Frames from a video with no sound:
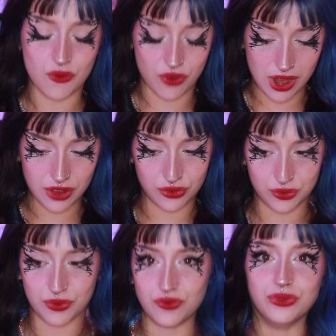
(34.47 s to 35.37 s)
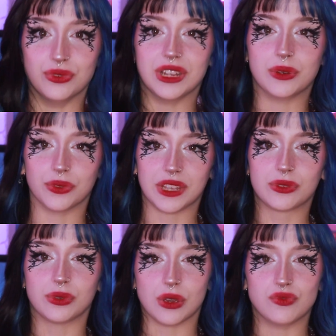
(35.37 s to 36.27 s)
Voilà, juste pour vous donner le
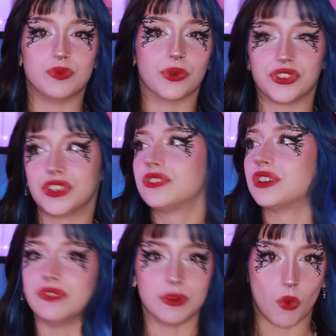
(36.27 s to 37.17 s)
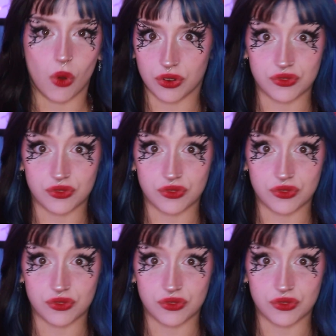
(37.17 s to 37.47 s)
contexte au cas où vous pensiez que j'avais moins,